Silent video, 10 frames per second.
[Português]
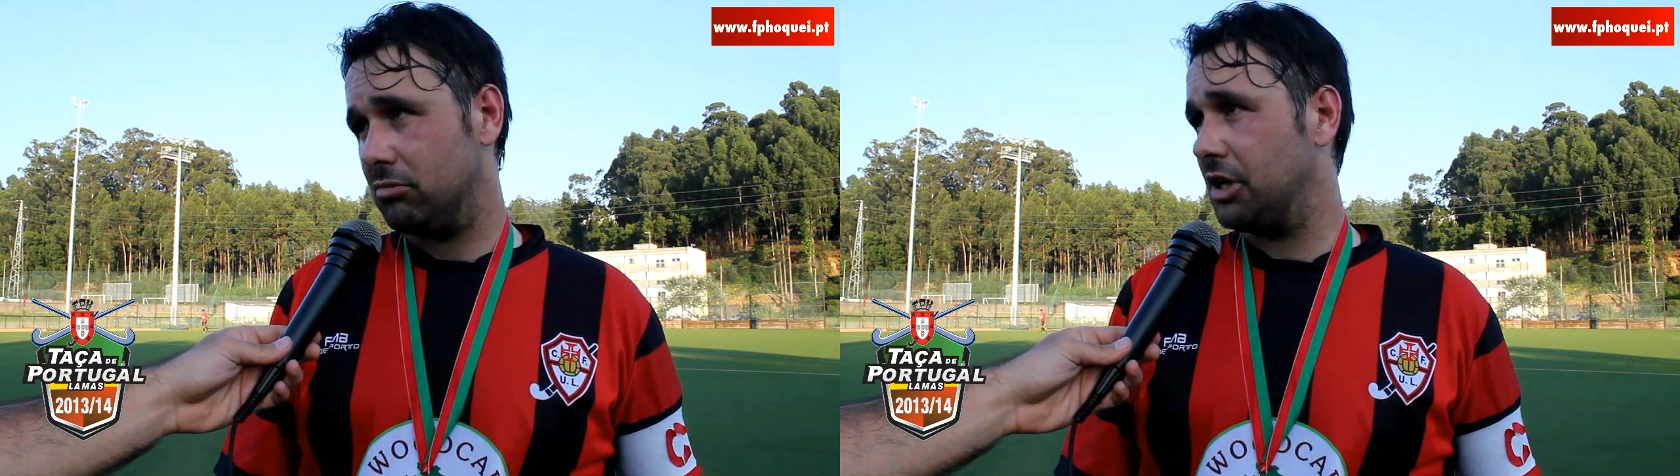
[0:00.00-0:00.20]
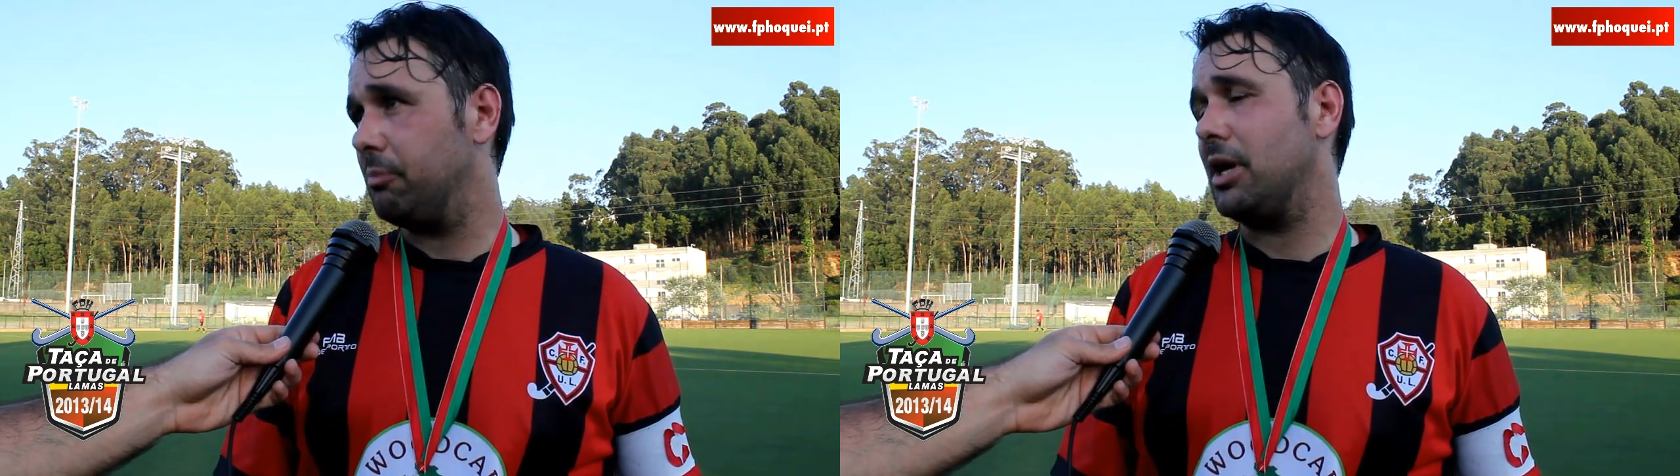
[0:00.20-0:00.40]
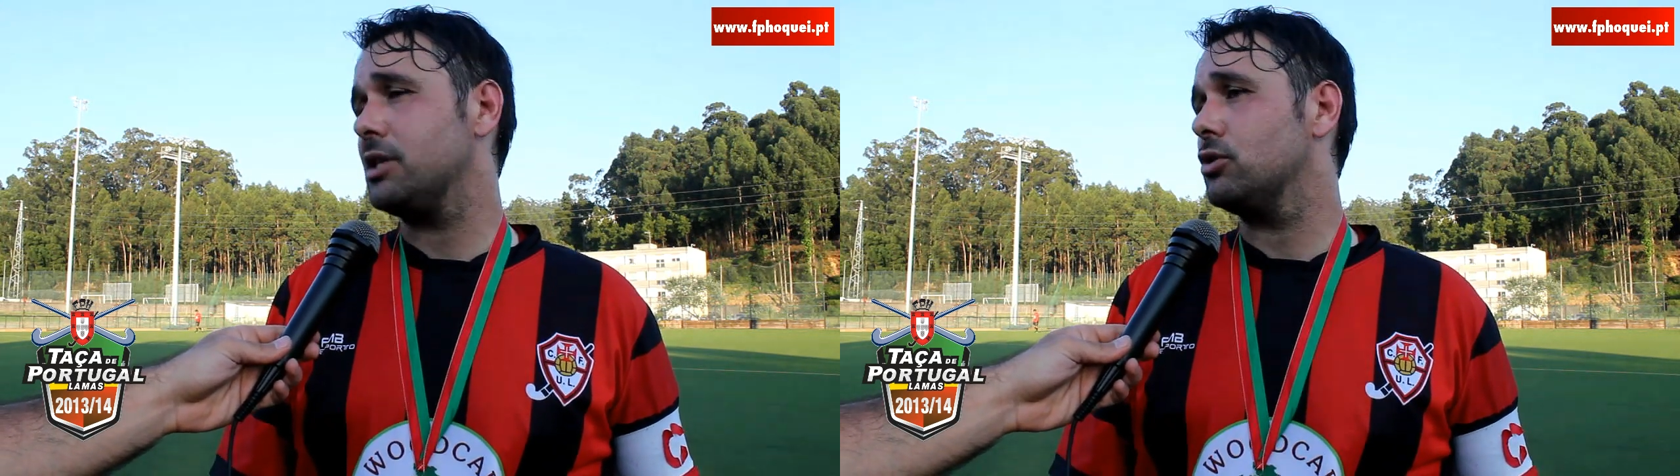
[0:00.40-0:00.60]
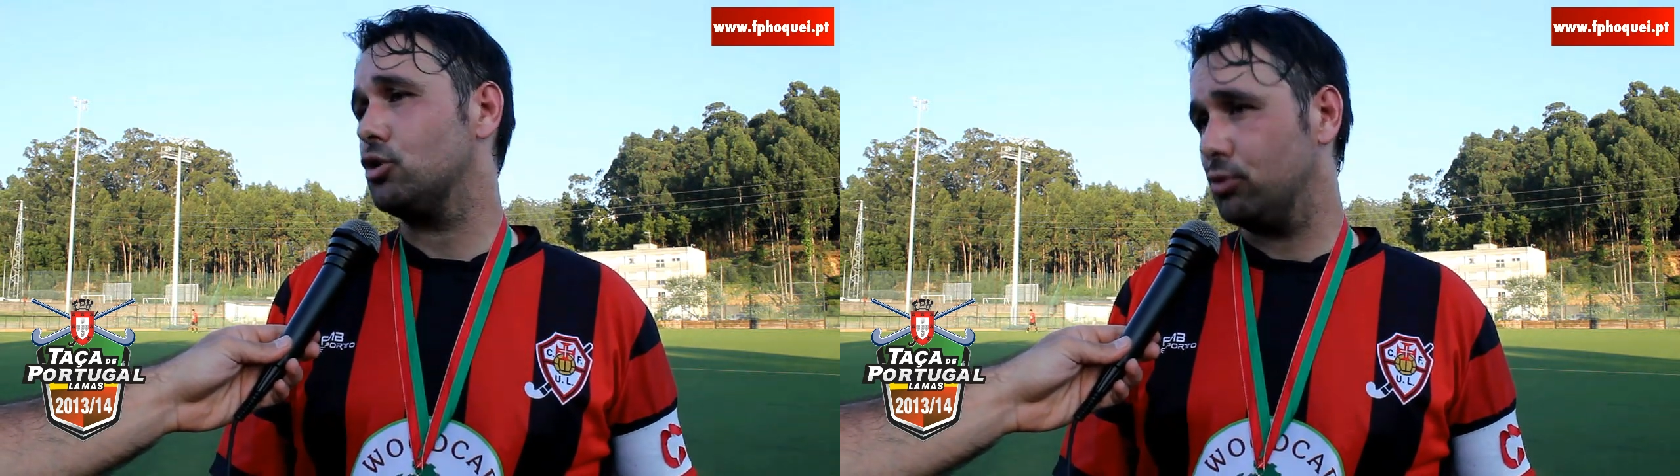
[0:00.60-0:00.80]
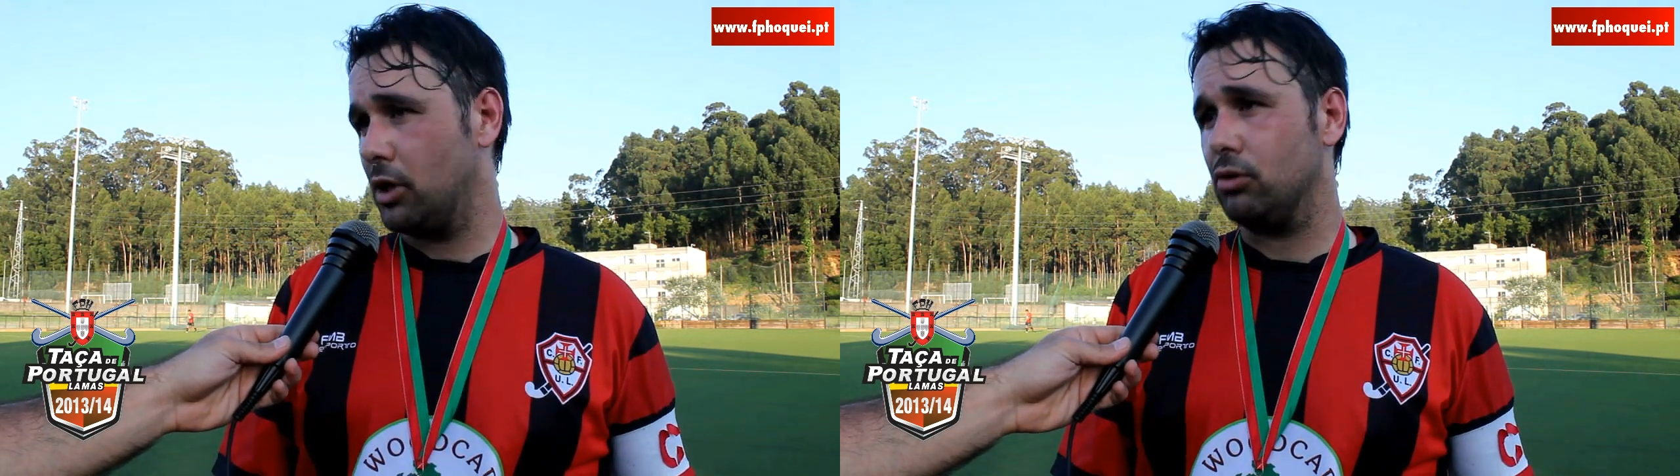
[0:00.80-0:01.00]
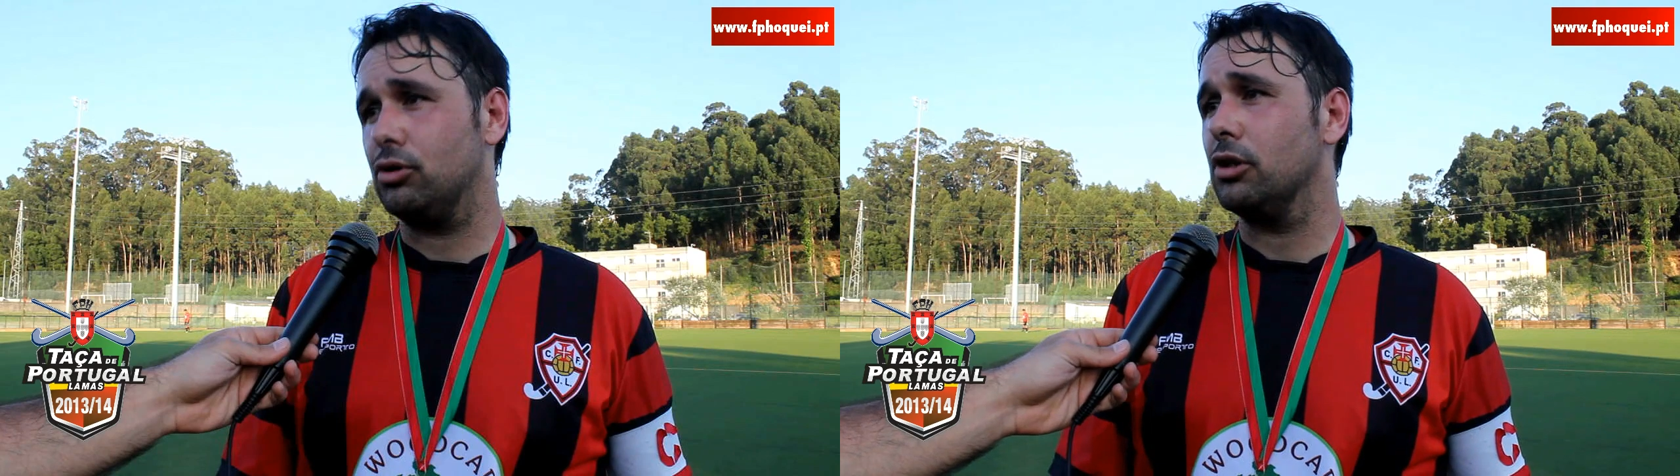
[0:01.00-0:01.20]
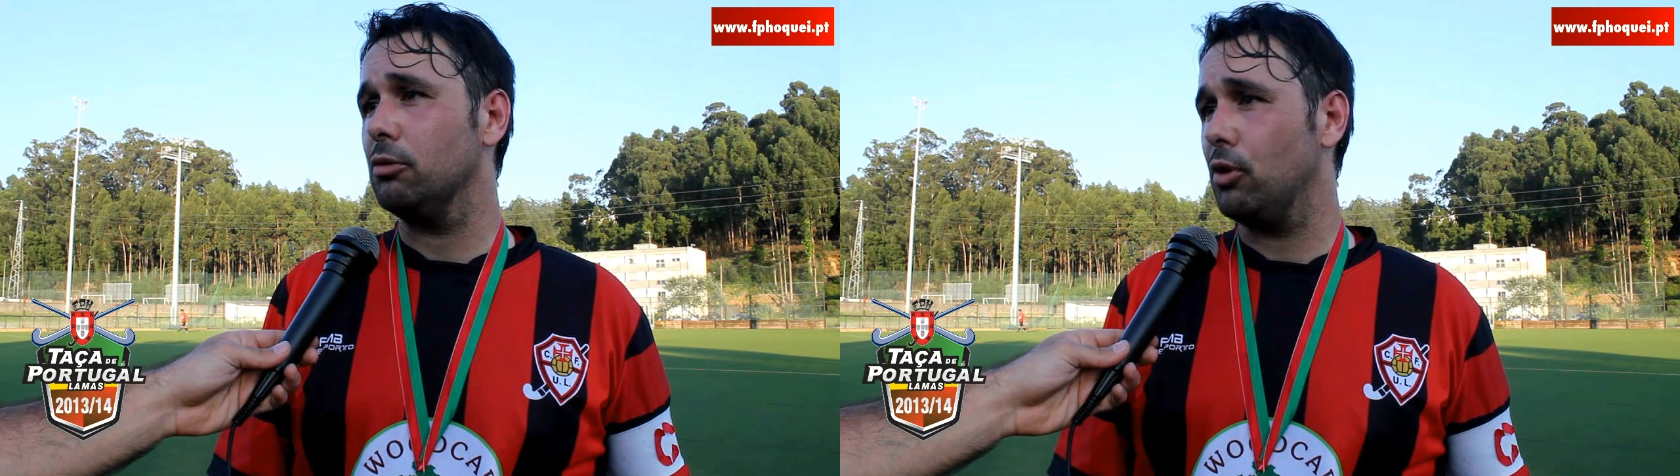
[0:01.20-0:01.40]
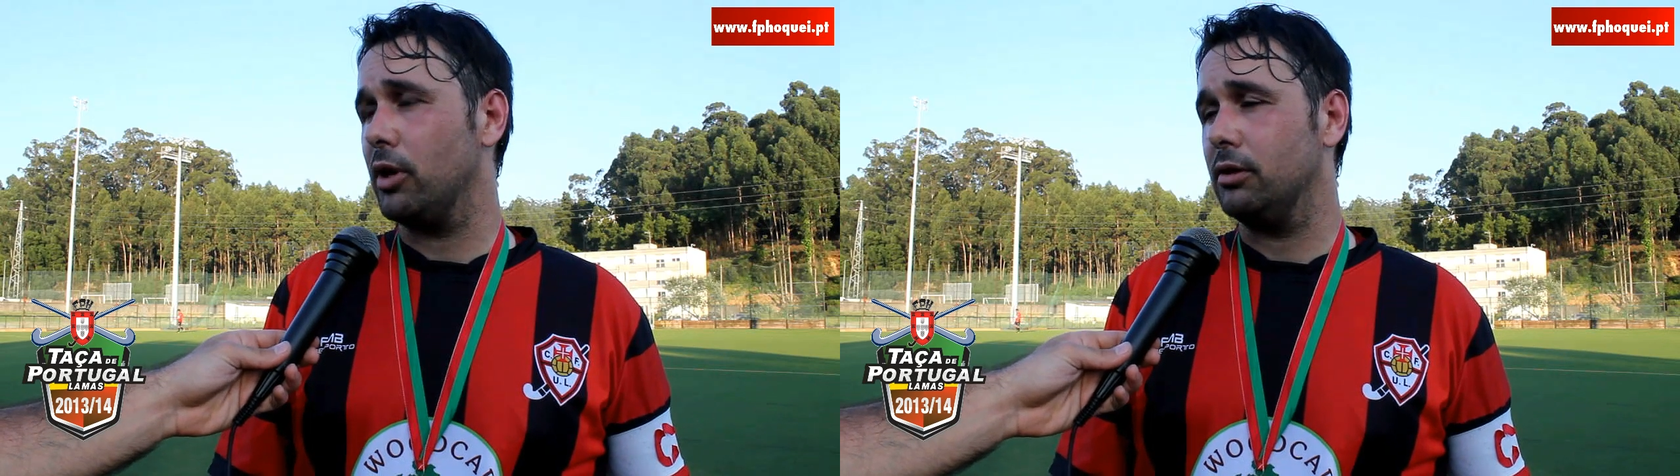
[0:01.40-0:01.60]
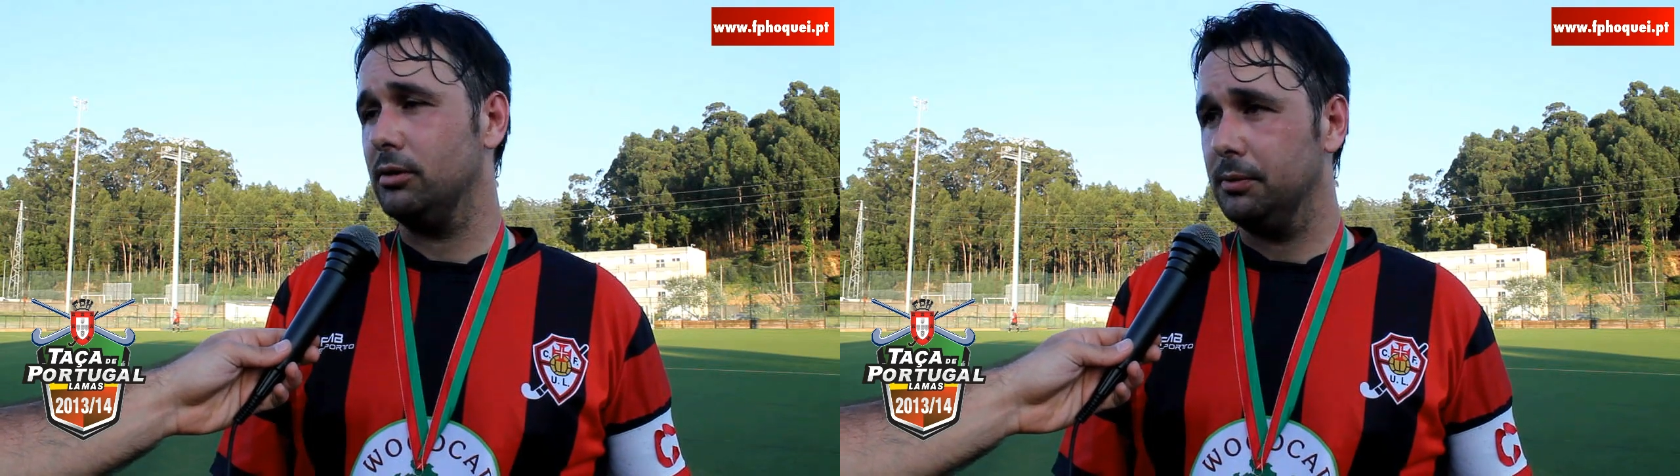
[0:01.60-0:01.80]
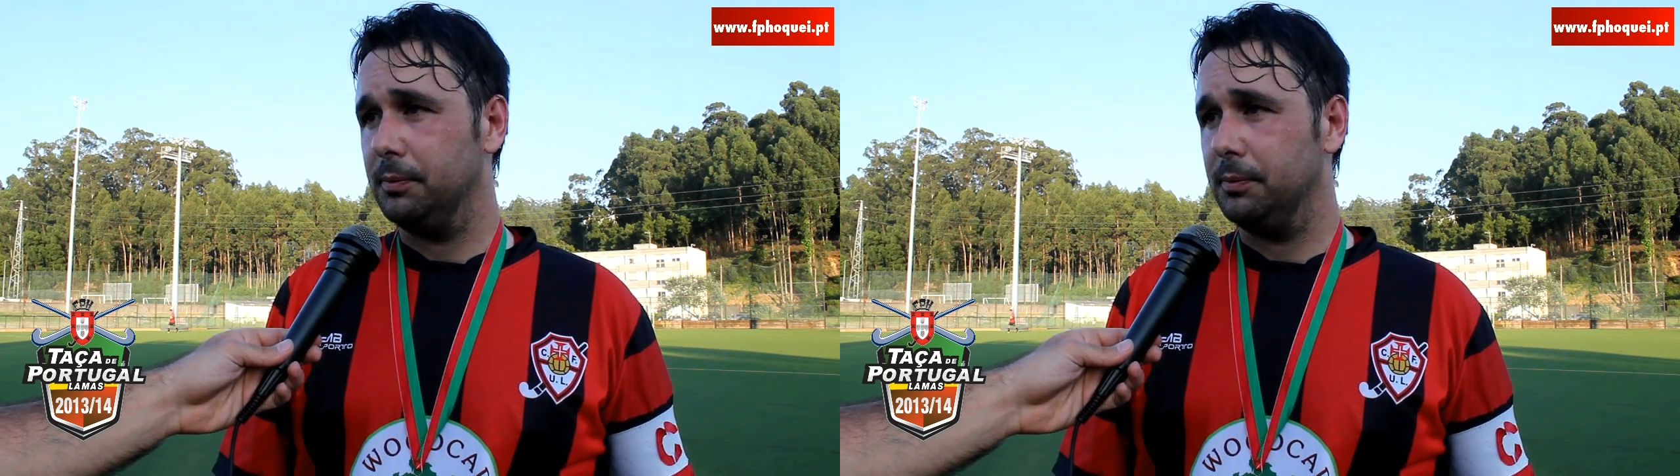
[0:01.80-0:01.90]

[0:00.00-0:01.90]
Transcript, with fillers: capaz de disputar o título para o ano.